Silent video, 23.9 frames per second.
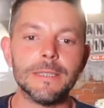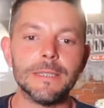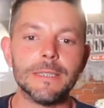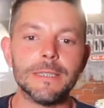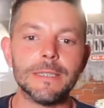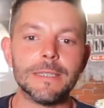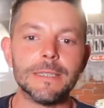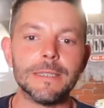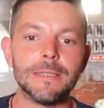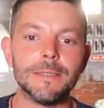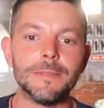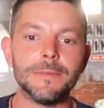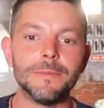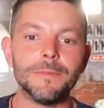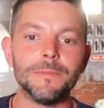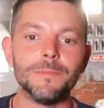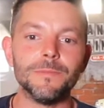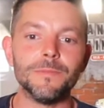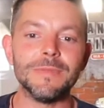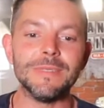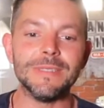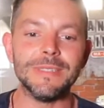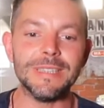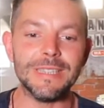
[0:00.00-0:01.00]

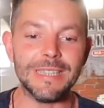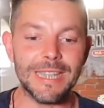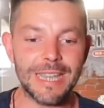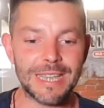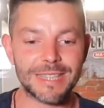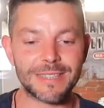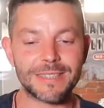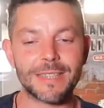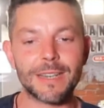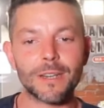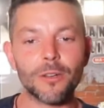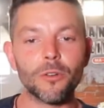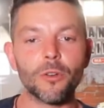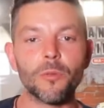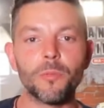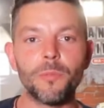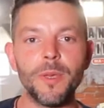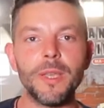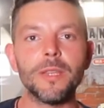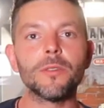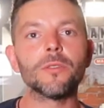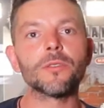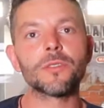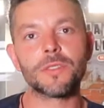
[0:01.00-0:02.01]
di essere
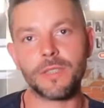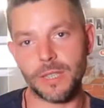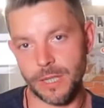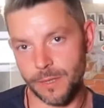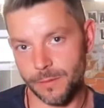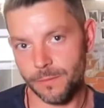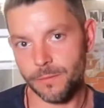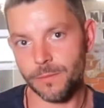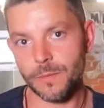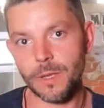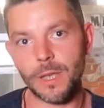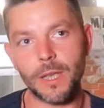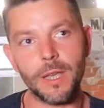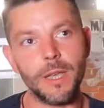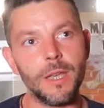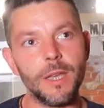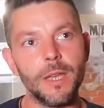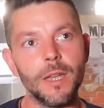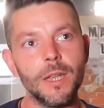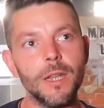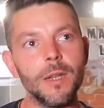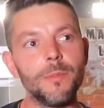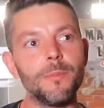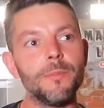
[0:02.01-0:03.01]
colpito, sì.
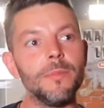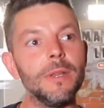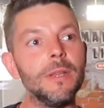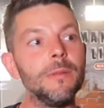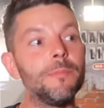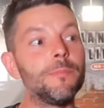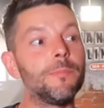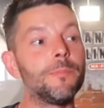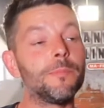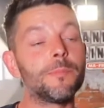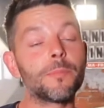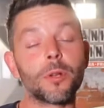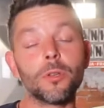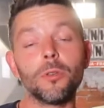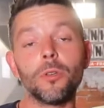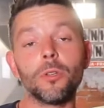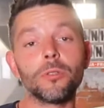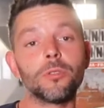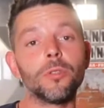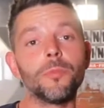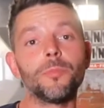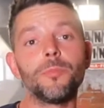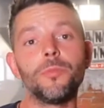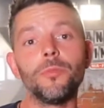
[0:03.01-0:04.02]
Eh, il, il
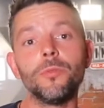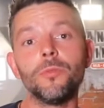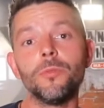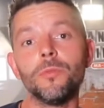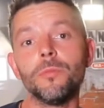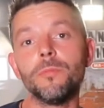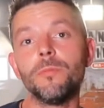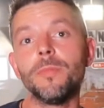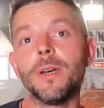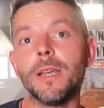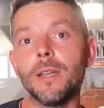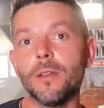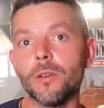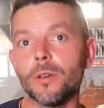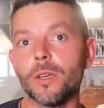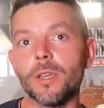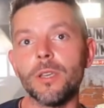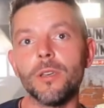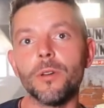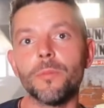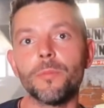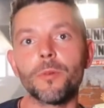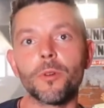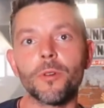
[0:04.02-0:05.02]
prodotto più bello che
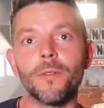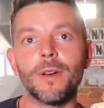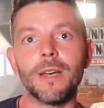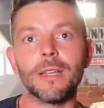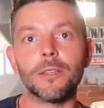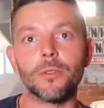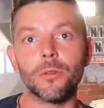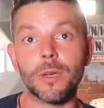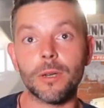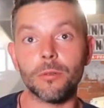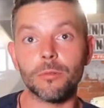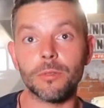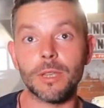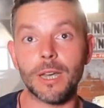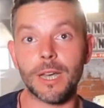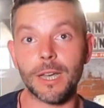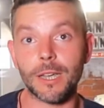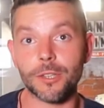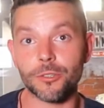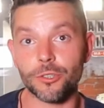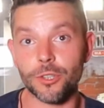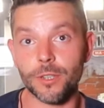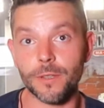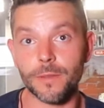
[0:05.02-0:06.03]
io ho provato è
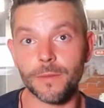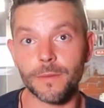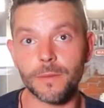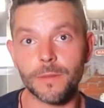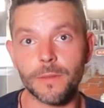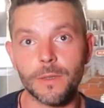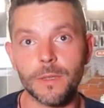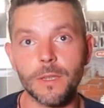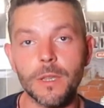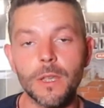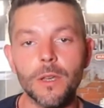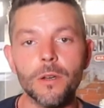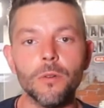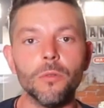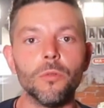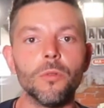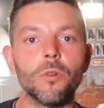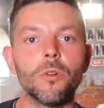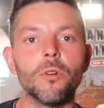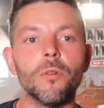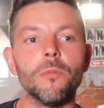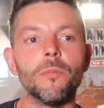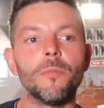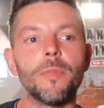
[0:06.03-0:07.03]
Audace,
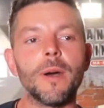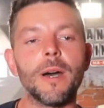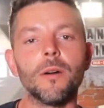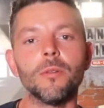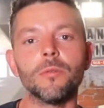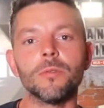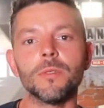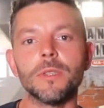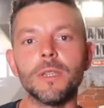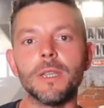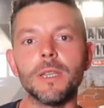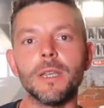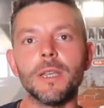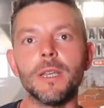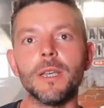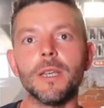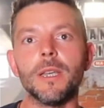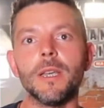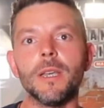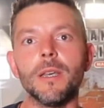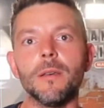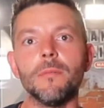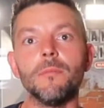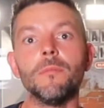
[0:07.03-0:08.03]
un compound
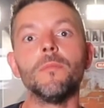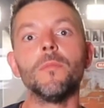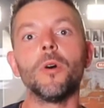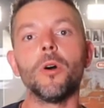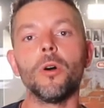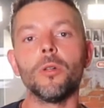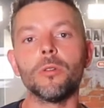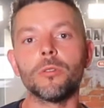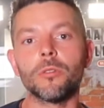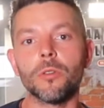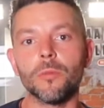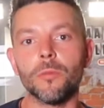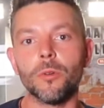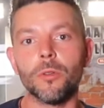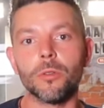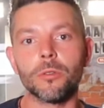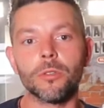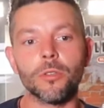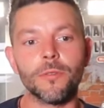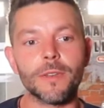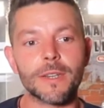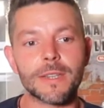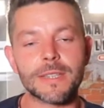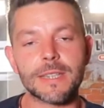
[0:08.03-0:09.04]
molto
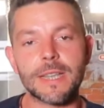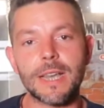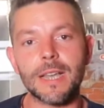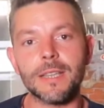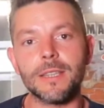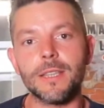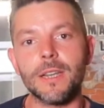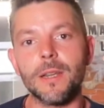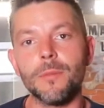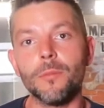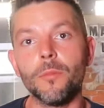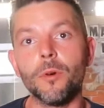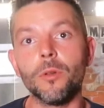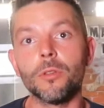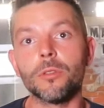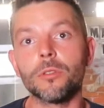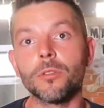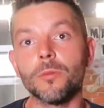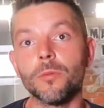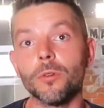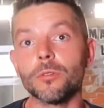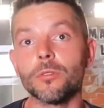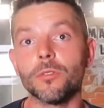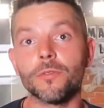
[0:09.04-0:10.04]
molto versatile,
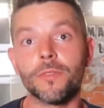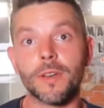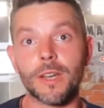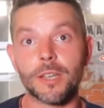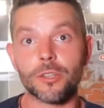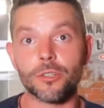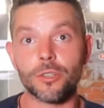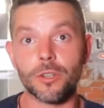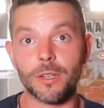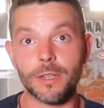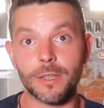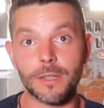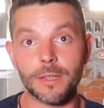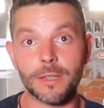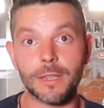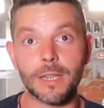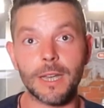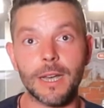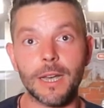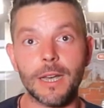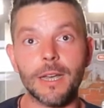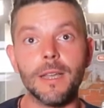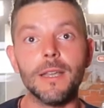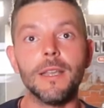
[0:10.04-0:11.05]
molto molto facile
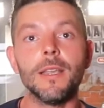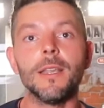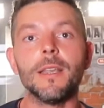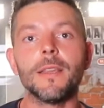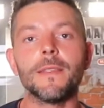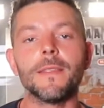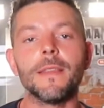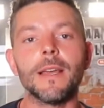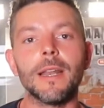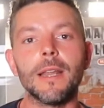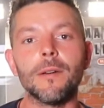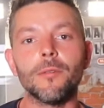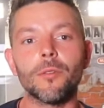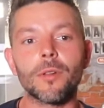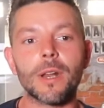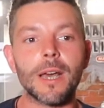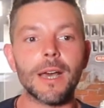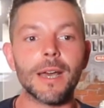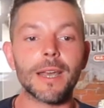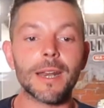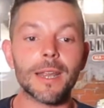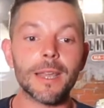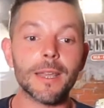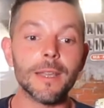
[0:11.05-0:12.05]
da, da
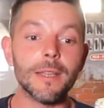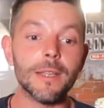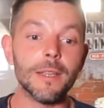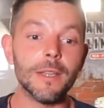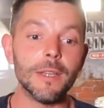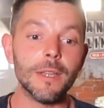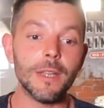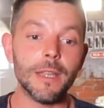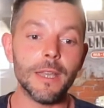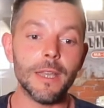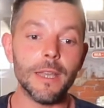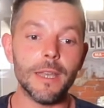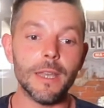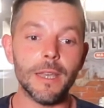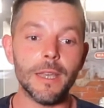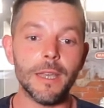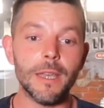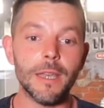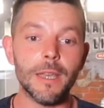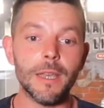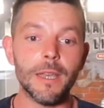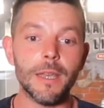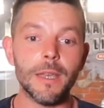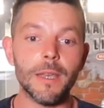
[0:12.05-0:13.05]
lavorare,
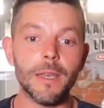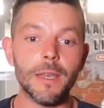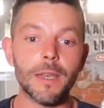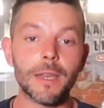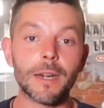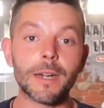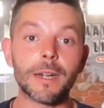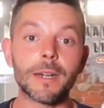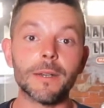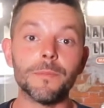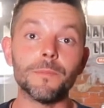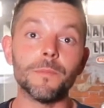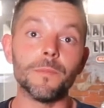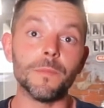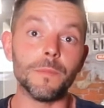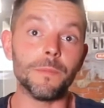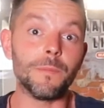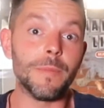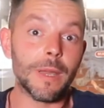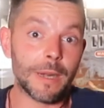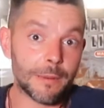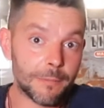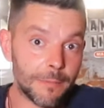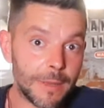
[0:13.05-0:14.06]
eh,
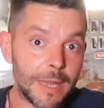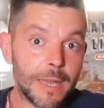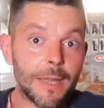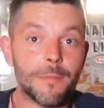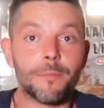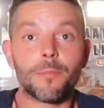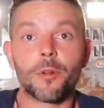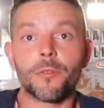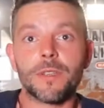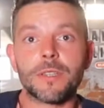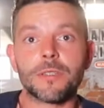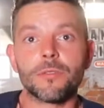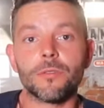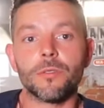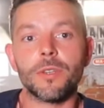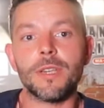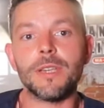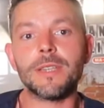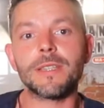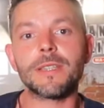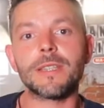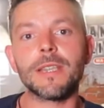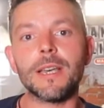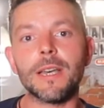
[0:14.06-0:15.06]
per me
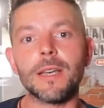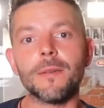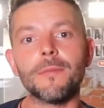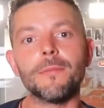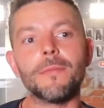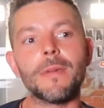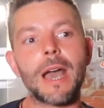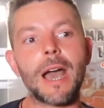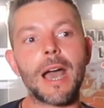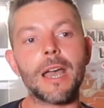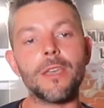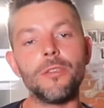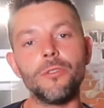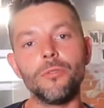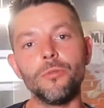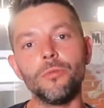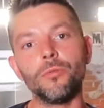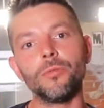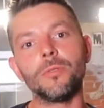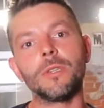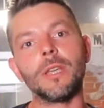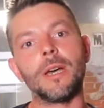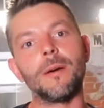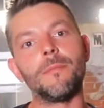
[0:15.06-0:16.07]
professionista
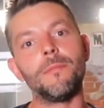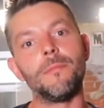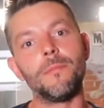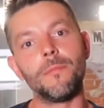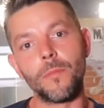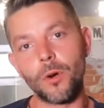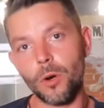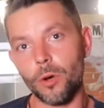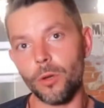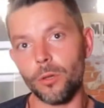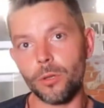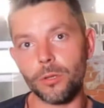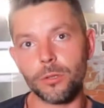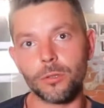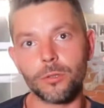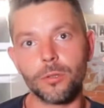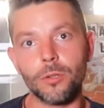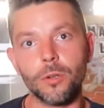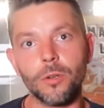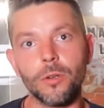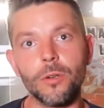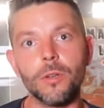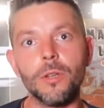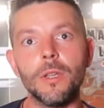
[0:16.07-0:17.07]
aiuta
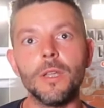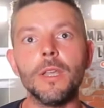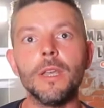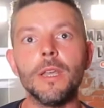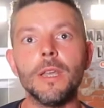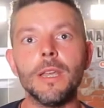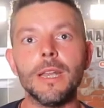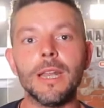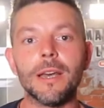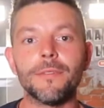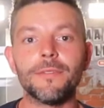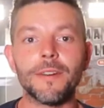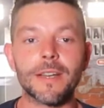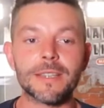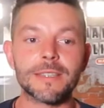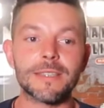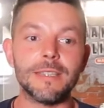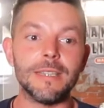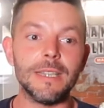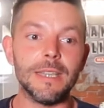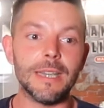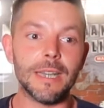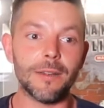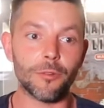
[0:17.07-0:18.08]
molto la fase
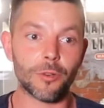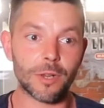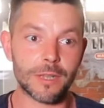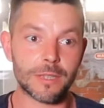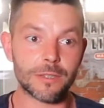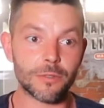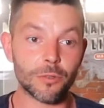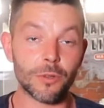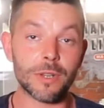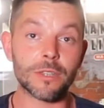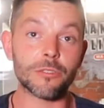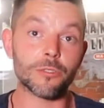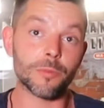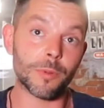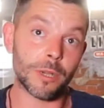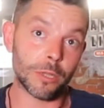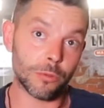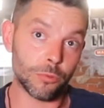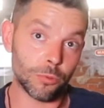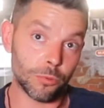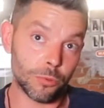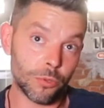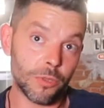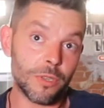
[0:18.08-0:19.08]
di lavorazione
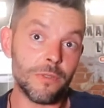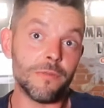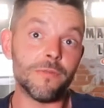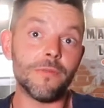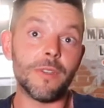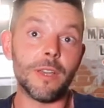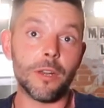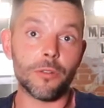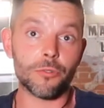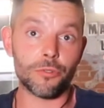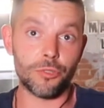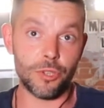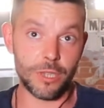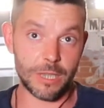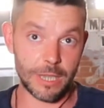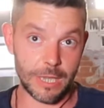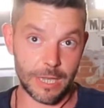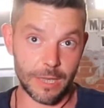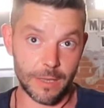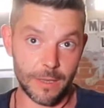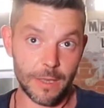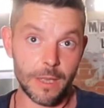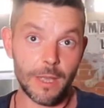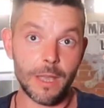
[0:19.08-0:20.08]
soprattutto in
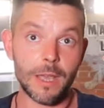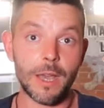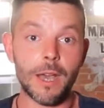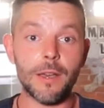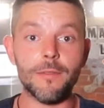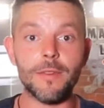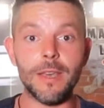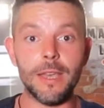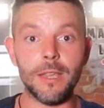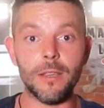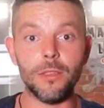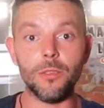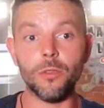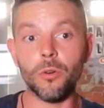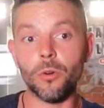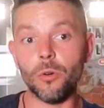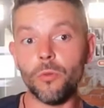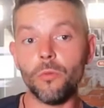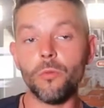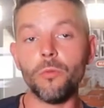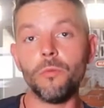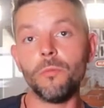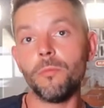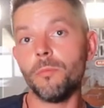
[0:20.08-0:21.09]
velocità, avendo
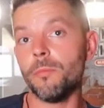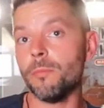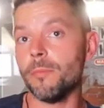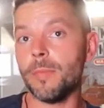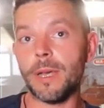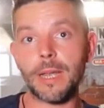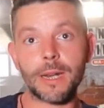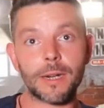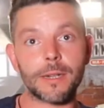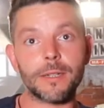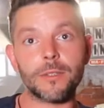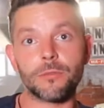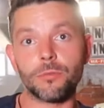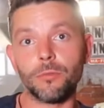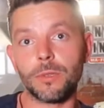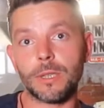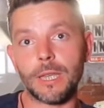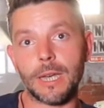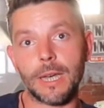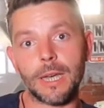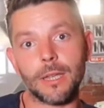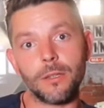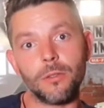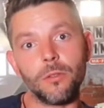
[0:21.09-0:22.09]
un bel
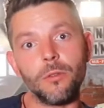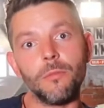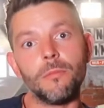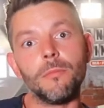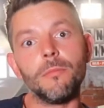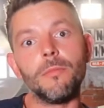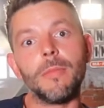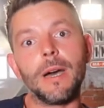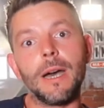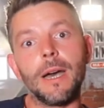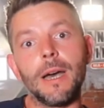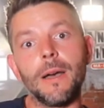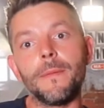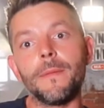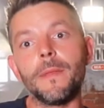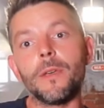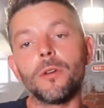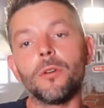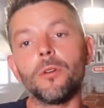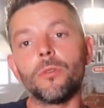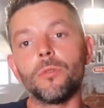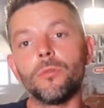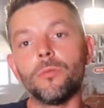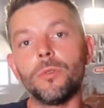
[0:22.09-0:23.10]
risultato ma
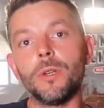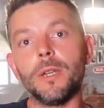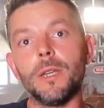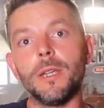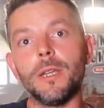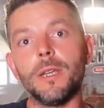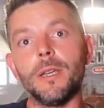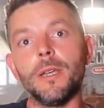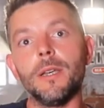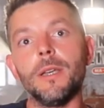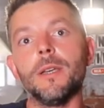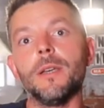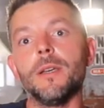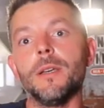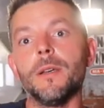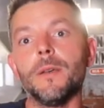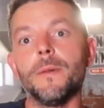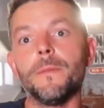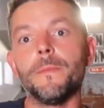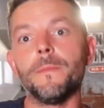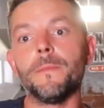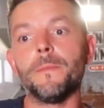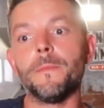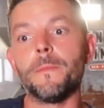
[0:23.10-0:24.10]
con, un,
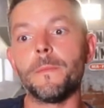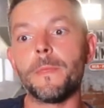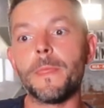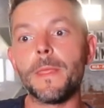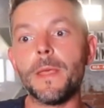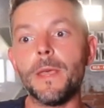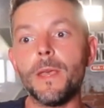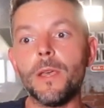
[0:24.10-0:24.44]
ehm,